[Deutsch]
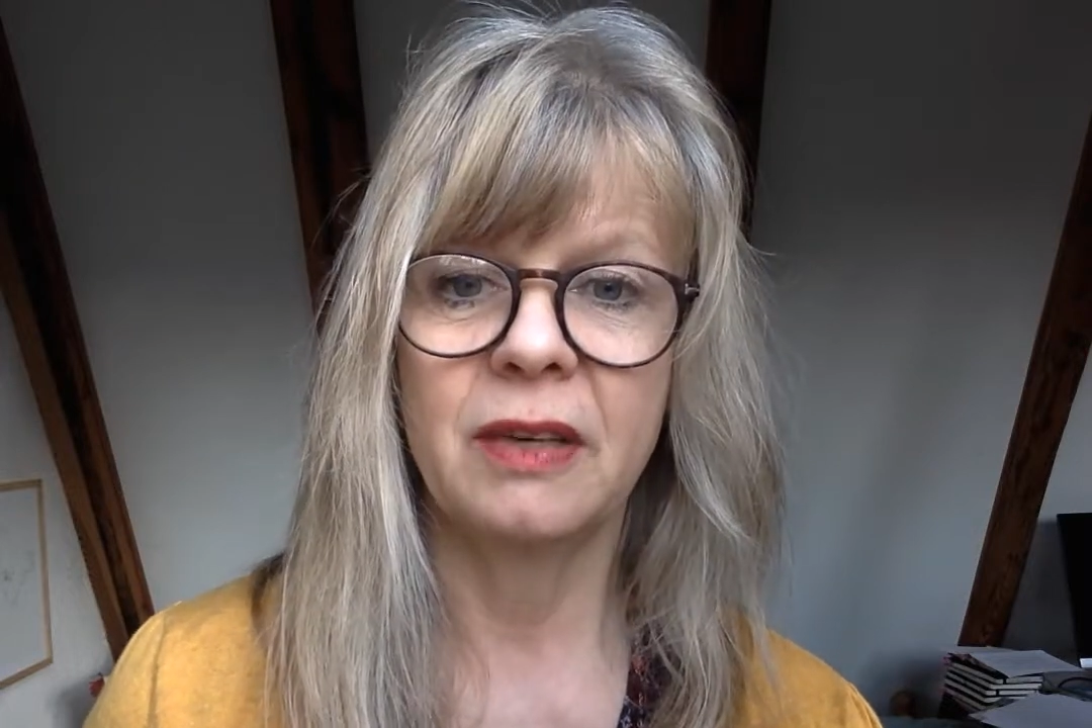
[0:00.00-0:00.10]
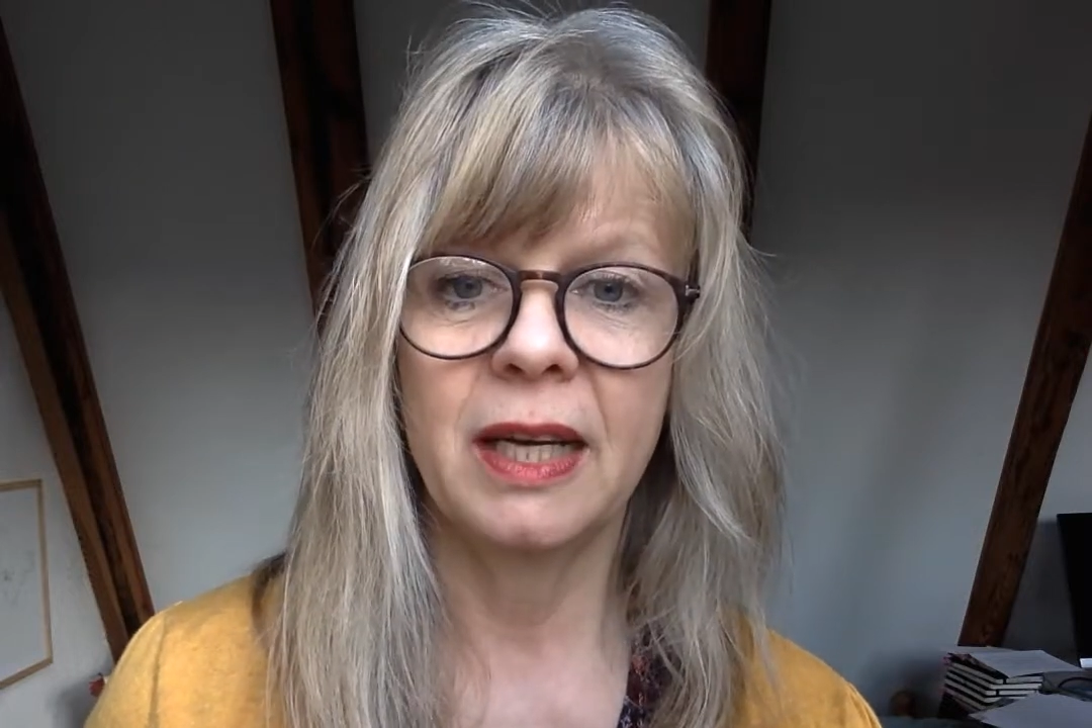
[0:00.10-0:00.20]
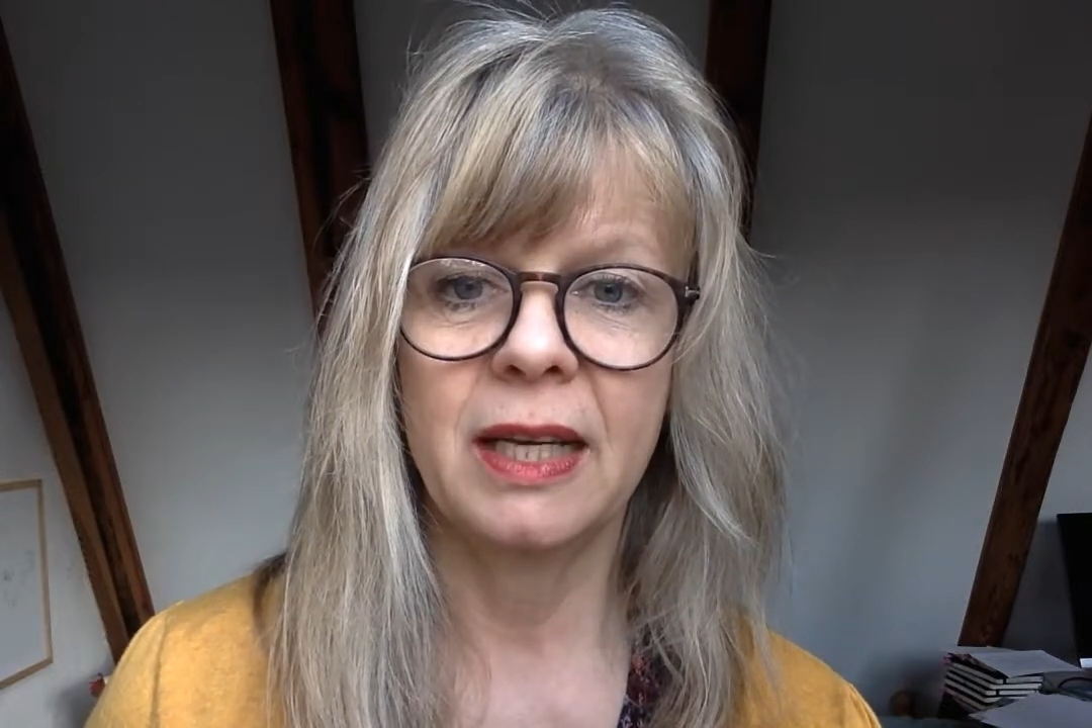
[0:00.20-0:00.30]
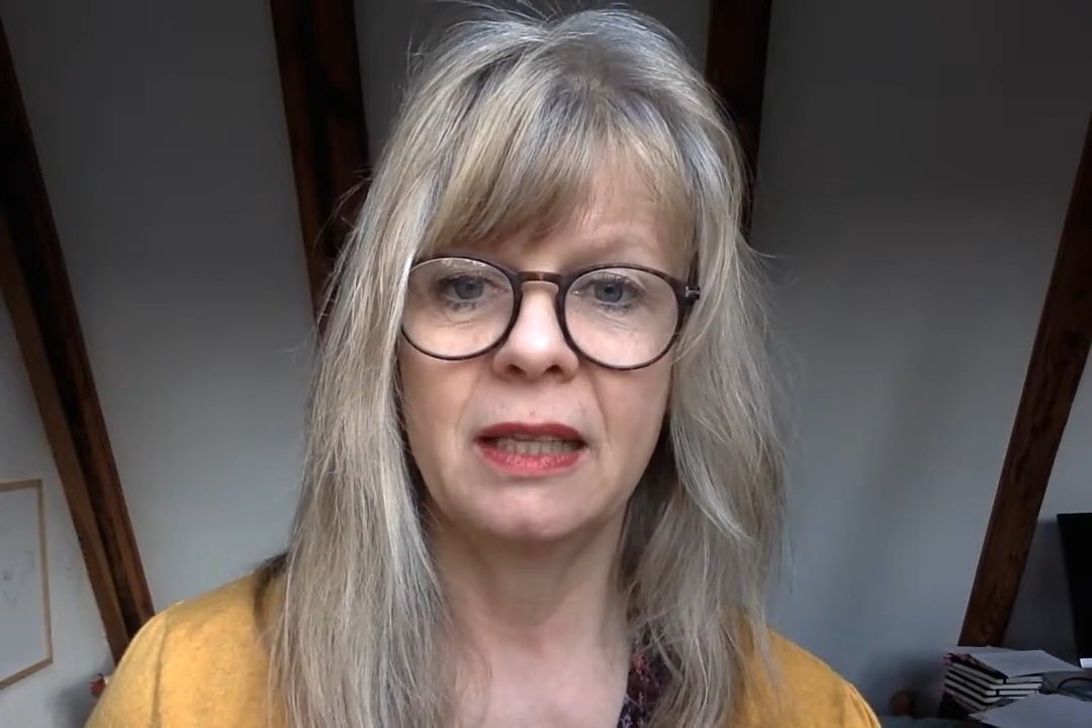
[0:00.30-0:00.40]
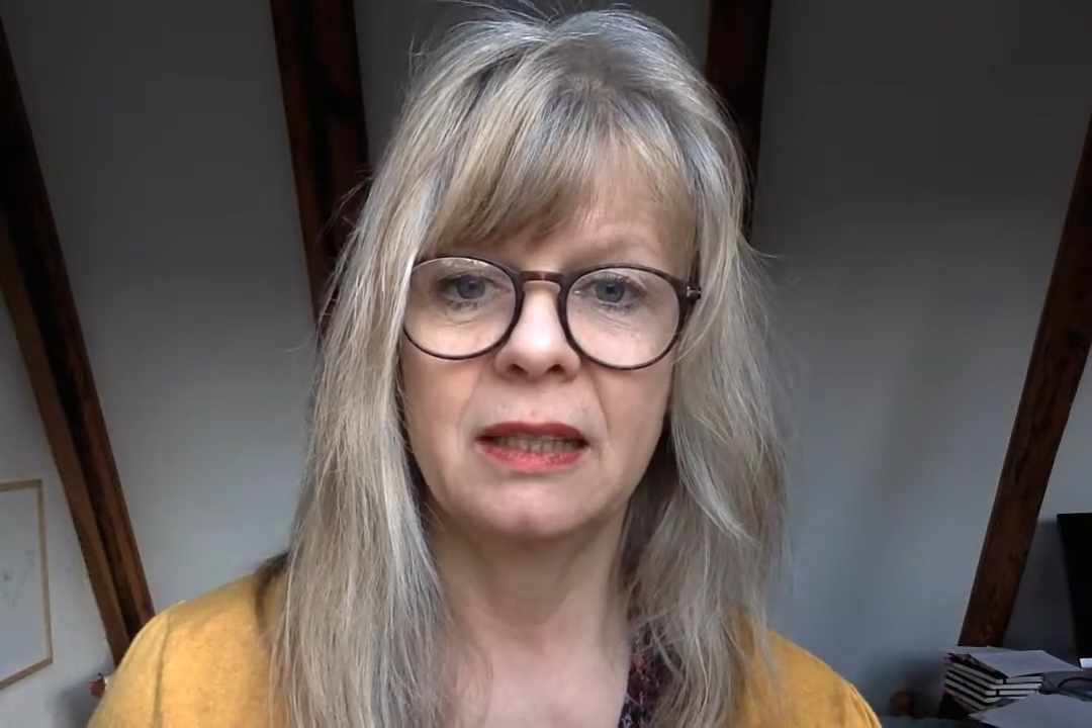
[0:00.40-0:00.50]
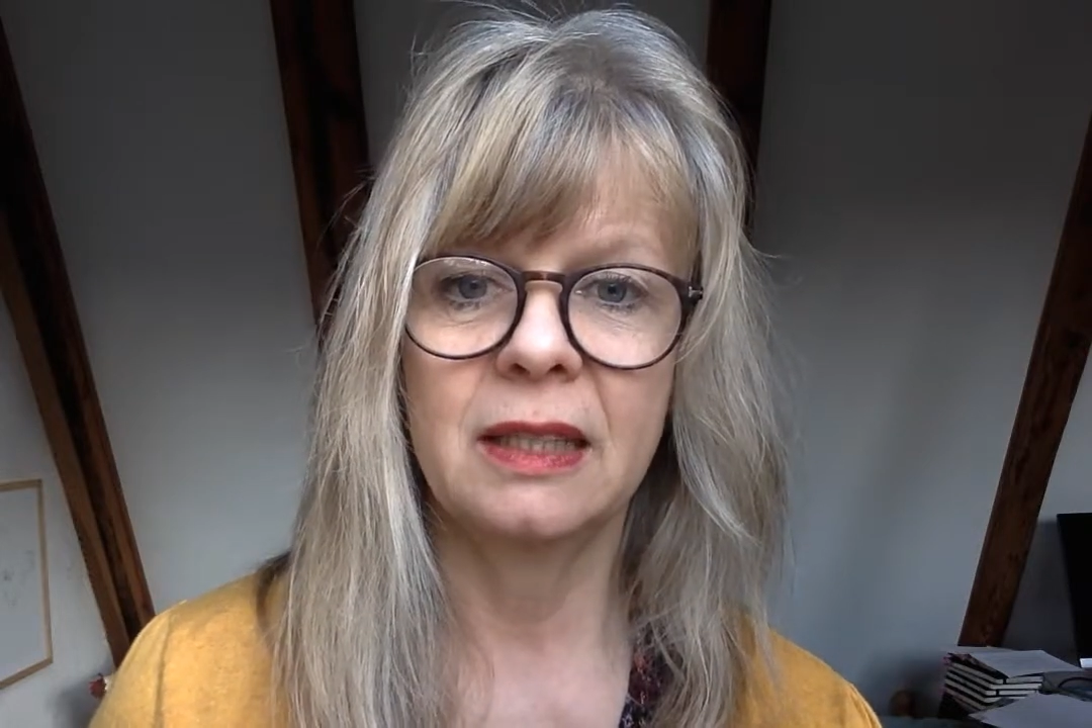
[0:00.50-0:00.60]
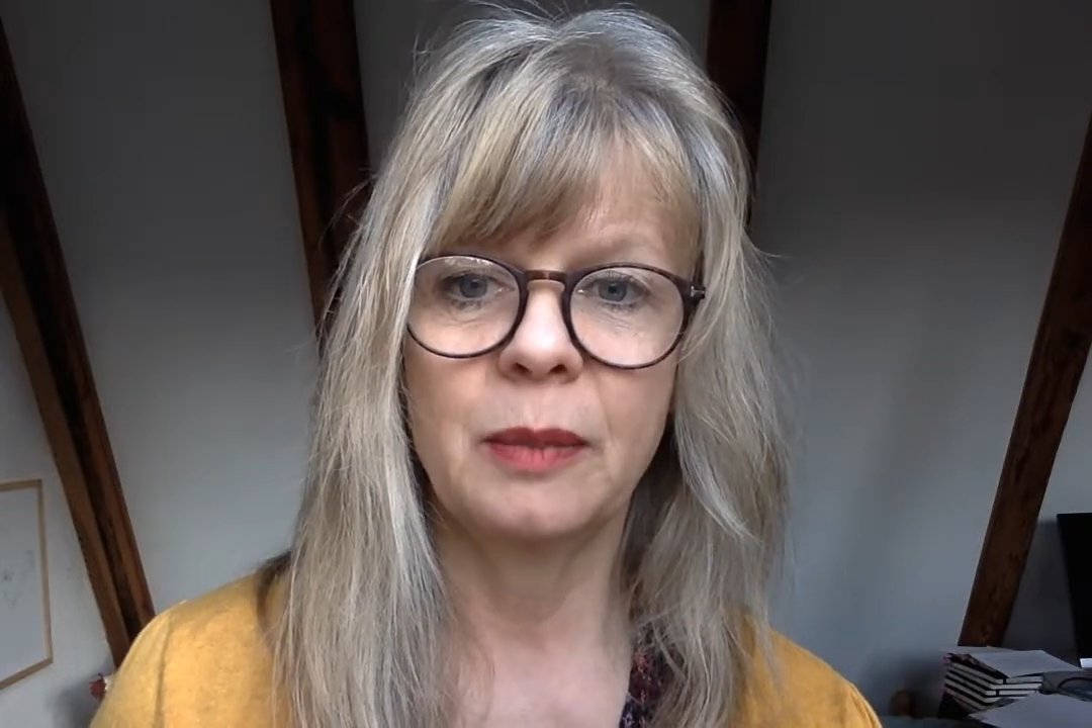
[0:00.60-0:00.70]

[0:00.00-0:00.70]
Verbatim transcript: weil es